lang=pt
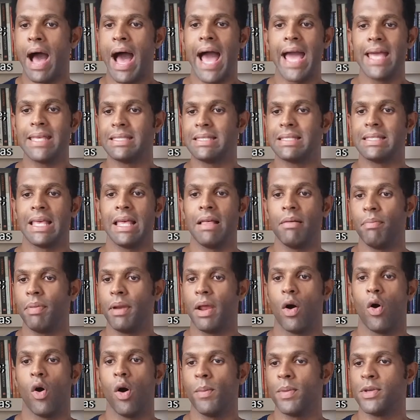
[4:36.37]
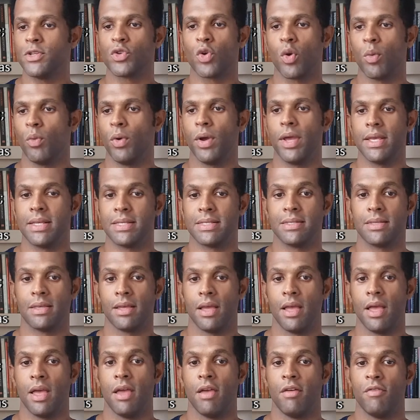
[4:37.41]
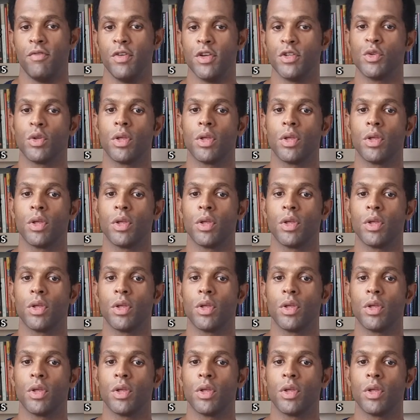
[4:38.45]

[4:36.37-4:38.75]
e honrai sempre a homens como esse,